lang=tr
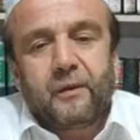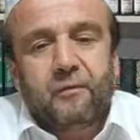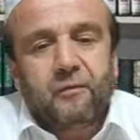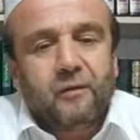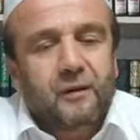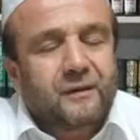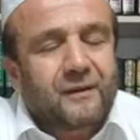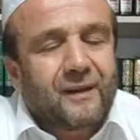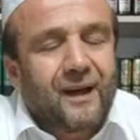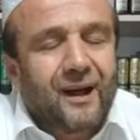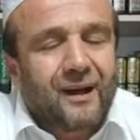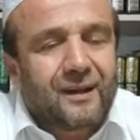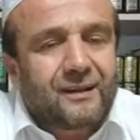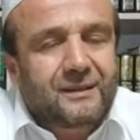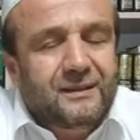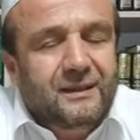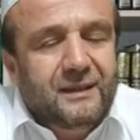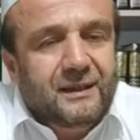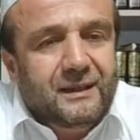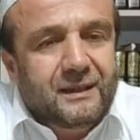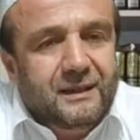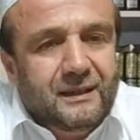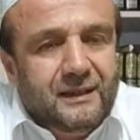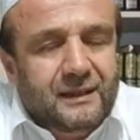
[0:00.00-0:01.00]
ve
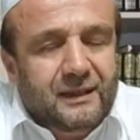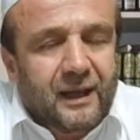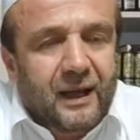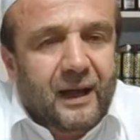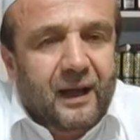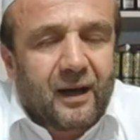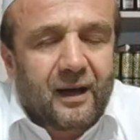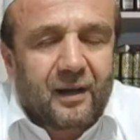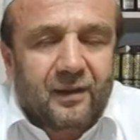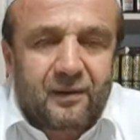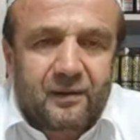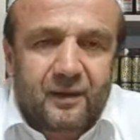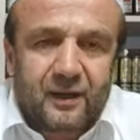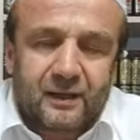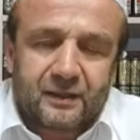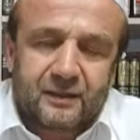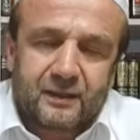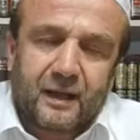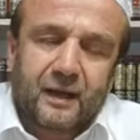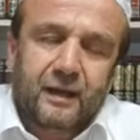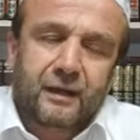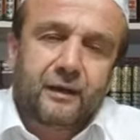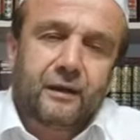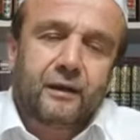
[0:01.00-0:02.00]
takdirini de
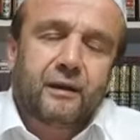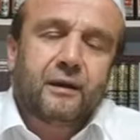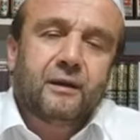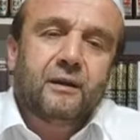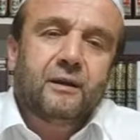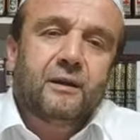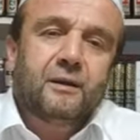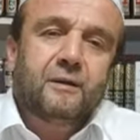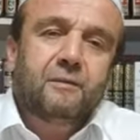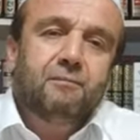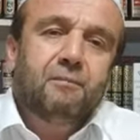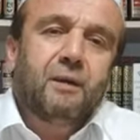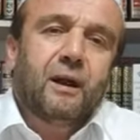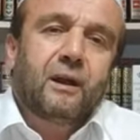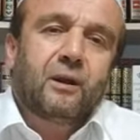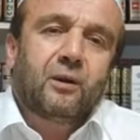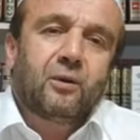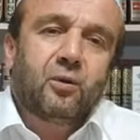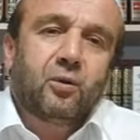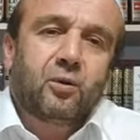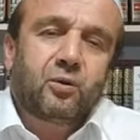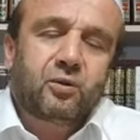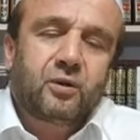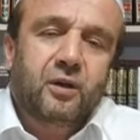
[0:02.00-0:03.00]
Allah'tan
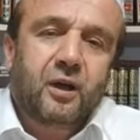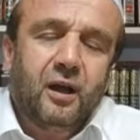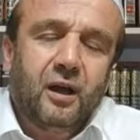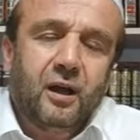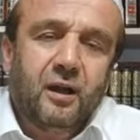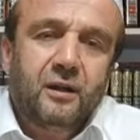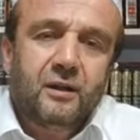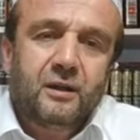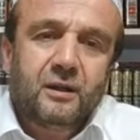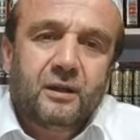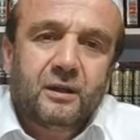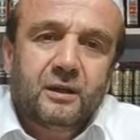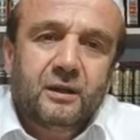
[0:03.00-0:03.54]
bekliyorsa